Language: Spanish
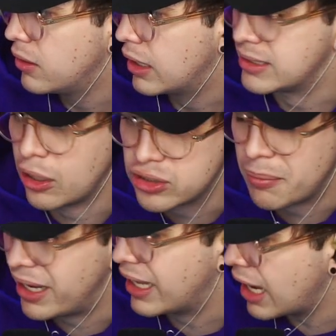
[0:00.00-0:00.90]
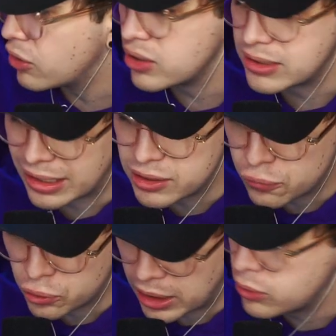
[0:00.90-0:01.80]
Hasta los americanos están
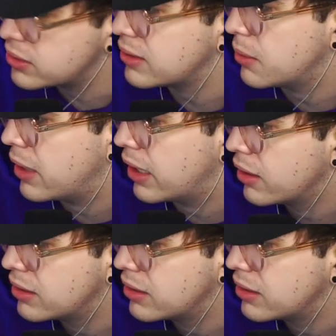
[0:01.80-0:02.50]
disfrutando esta semana.